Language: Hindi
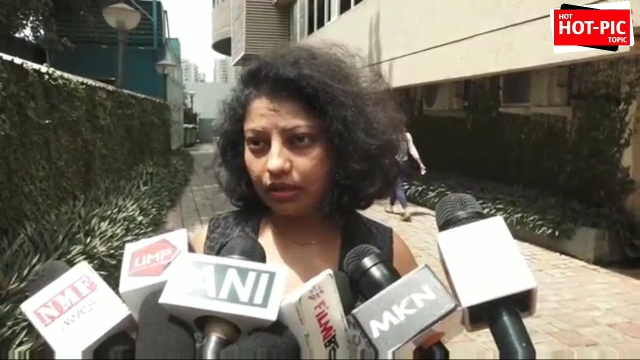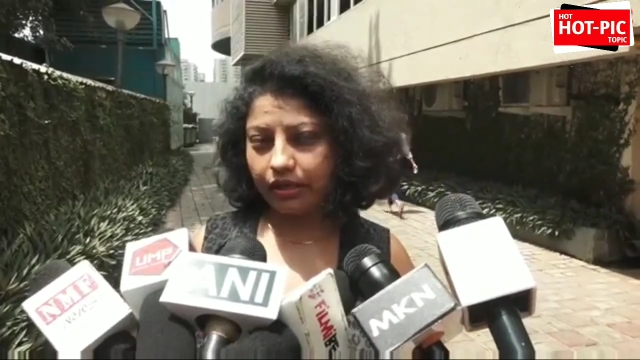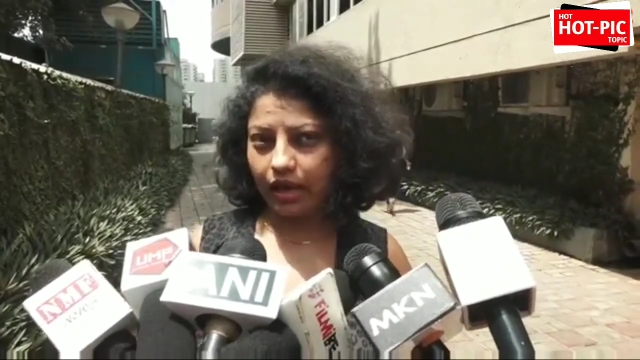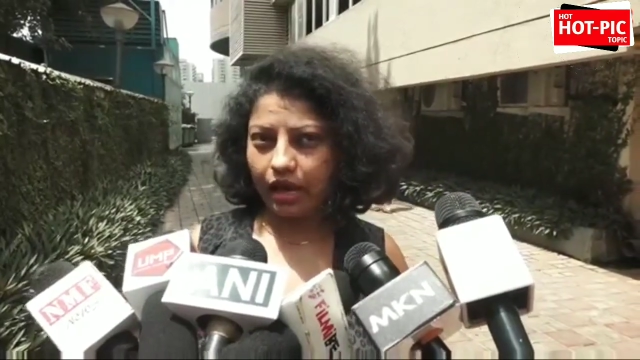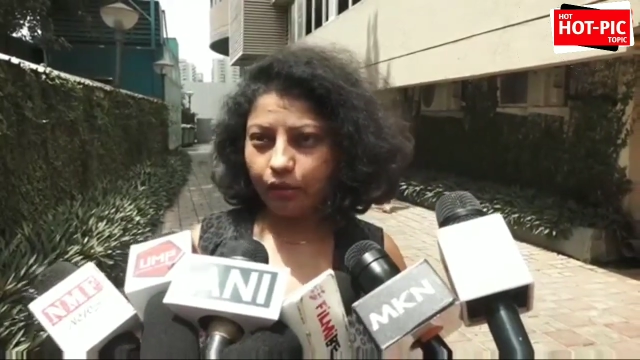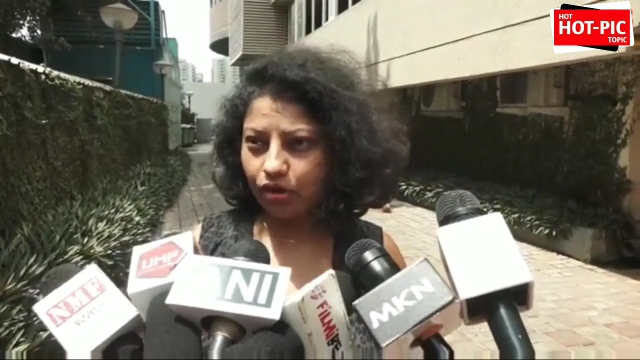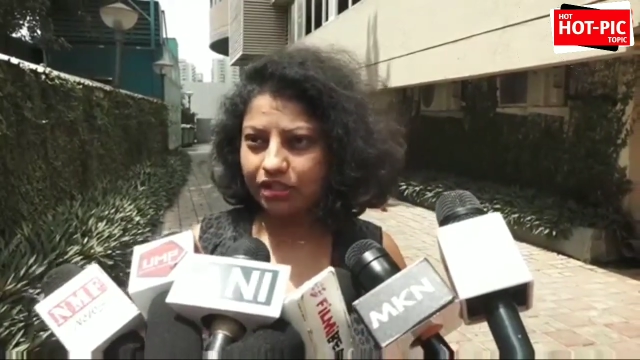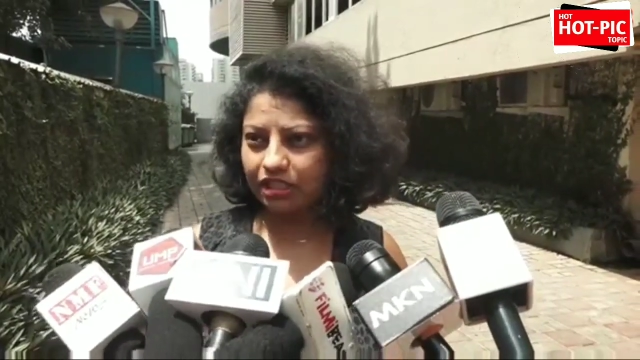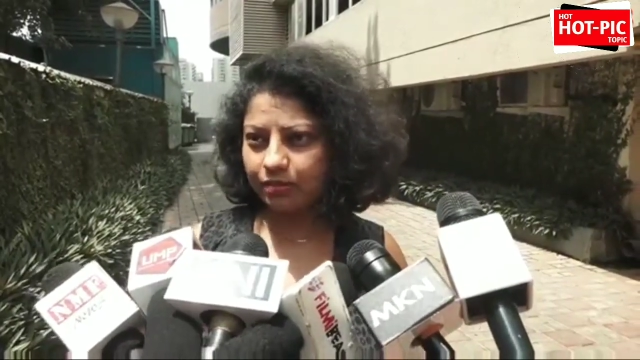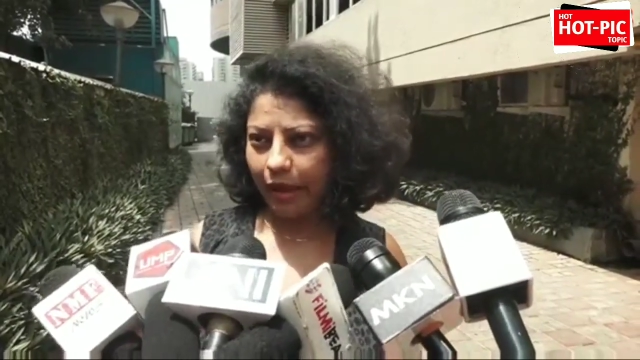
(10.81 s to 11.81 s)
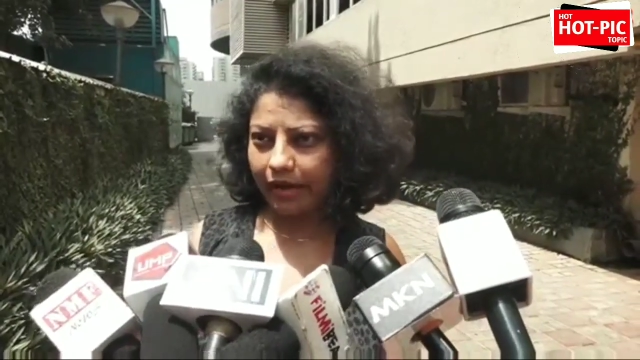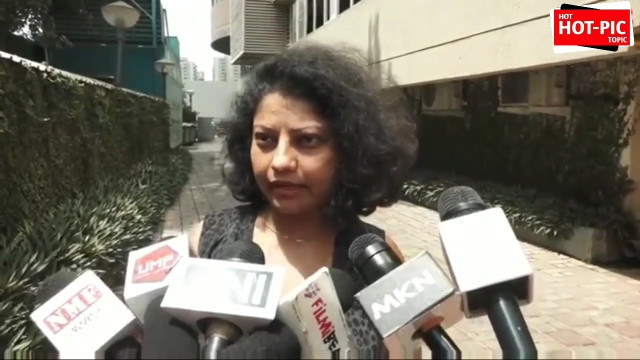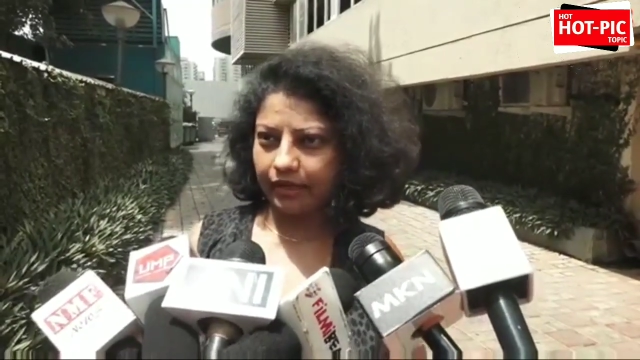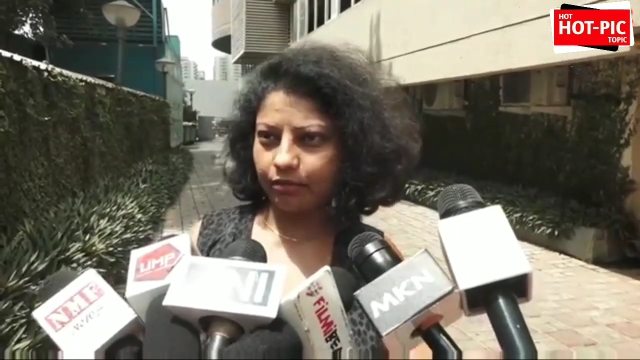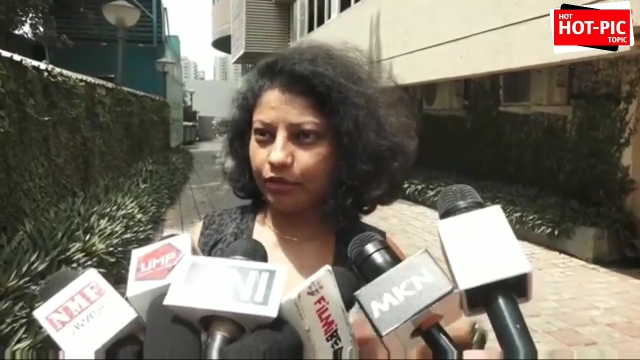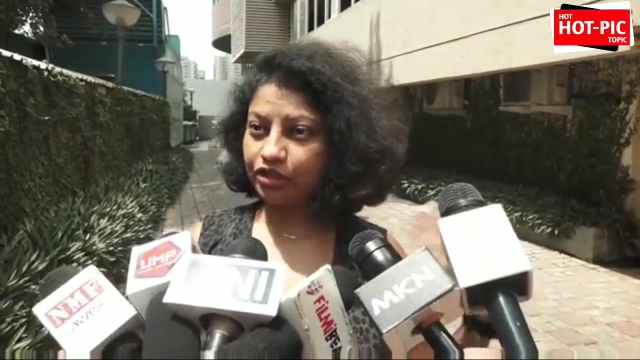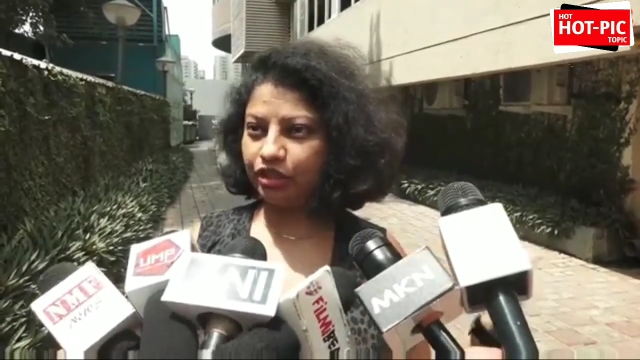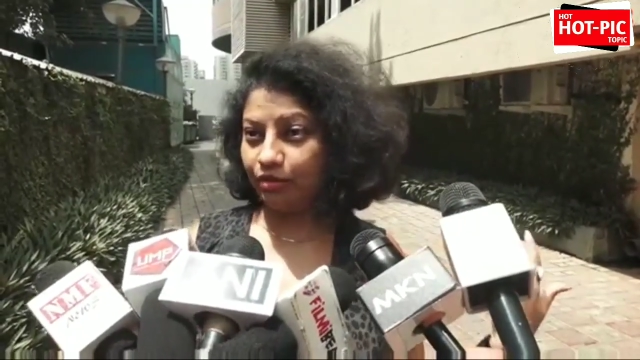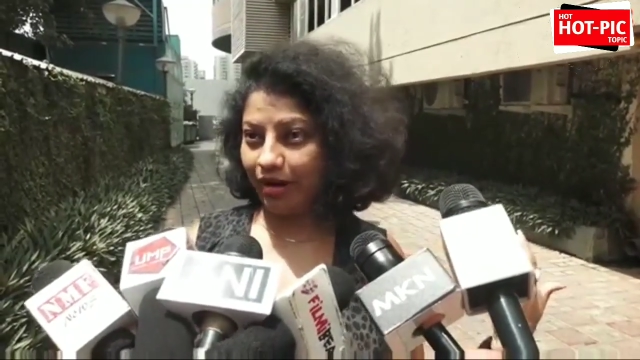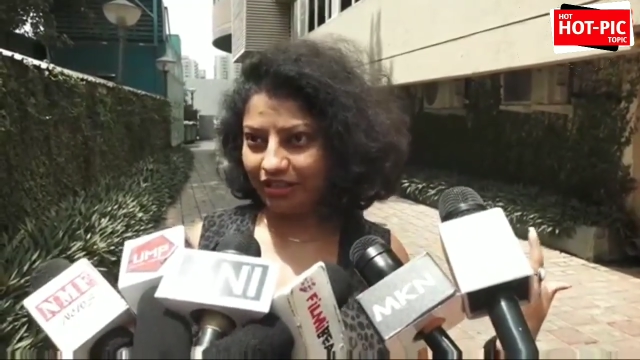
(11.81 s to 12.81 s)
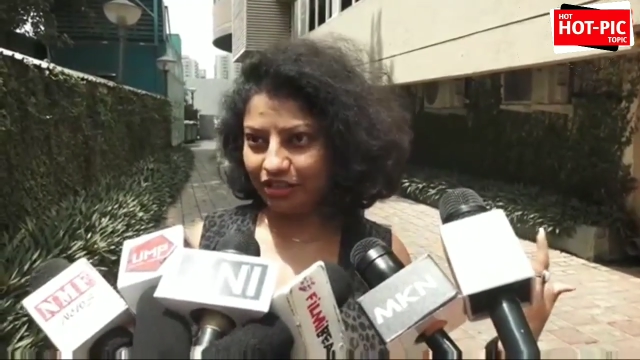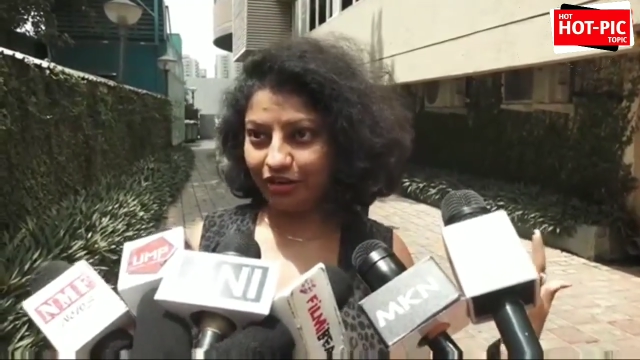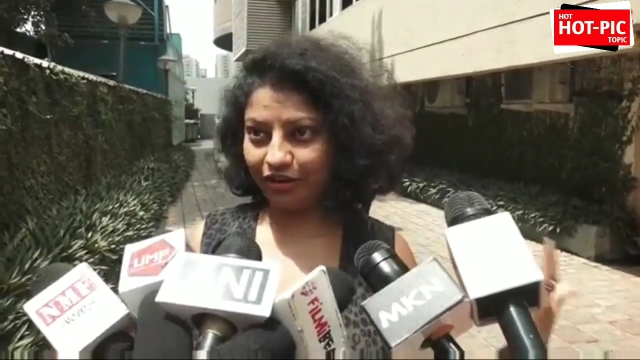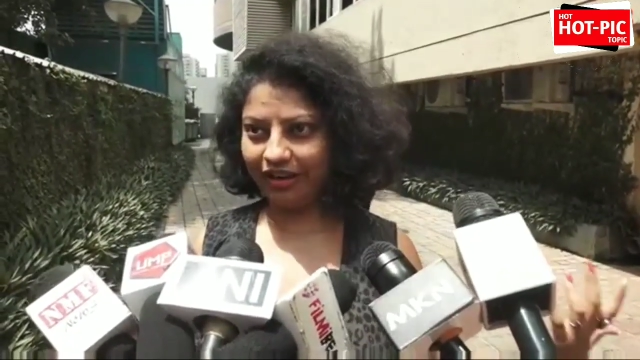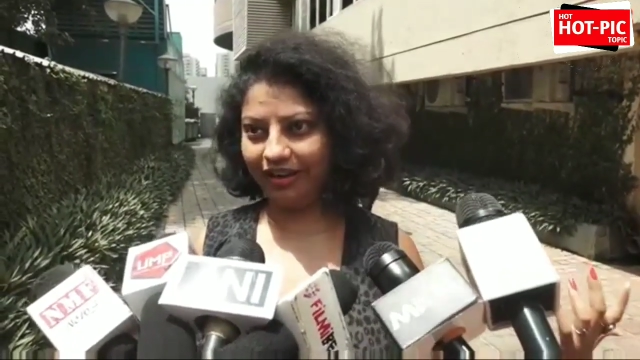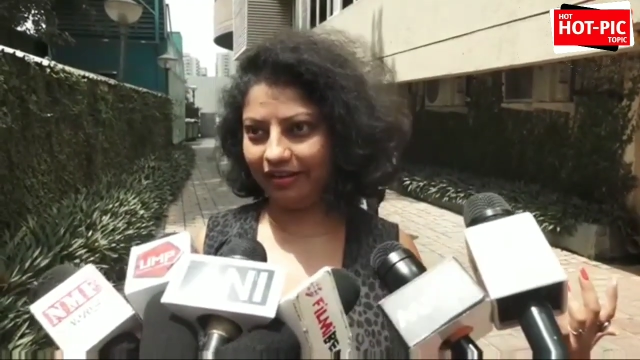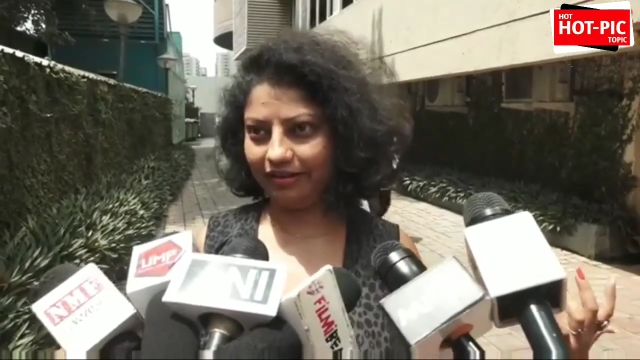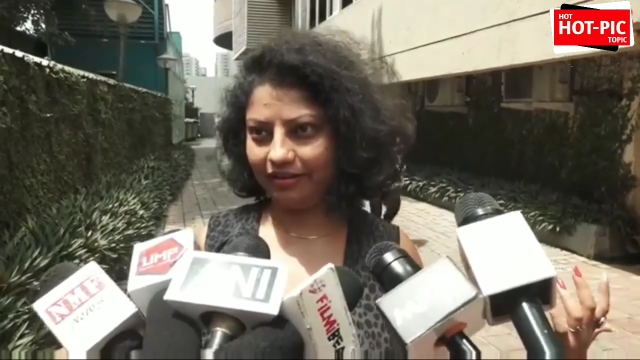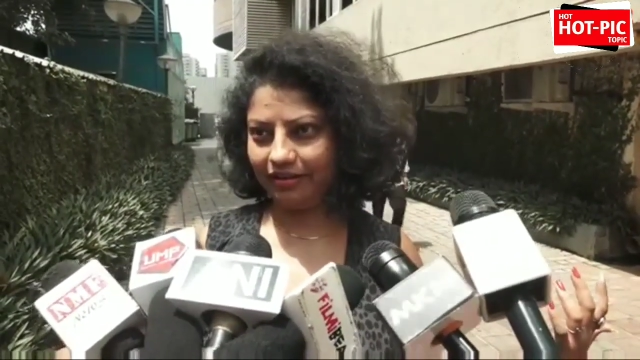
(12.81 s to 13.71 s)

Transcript: Like I was expecting Bajrangi Bhaijaan again.